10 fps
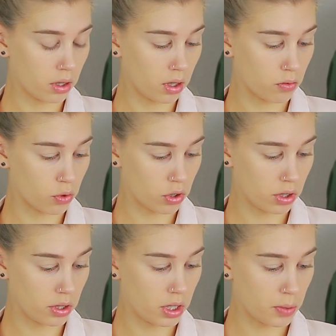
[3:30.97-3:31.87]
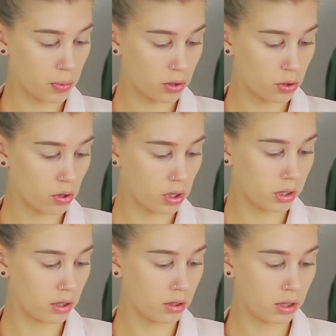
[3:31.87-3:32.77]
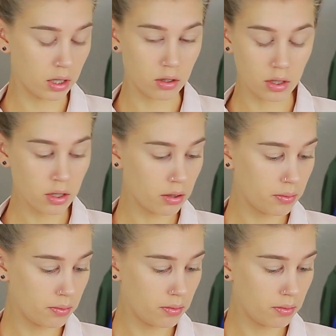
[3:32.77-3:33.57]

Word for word: Я его уже здесь протерла до дыр.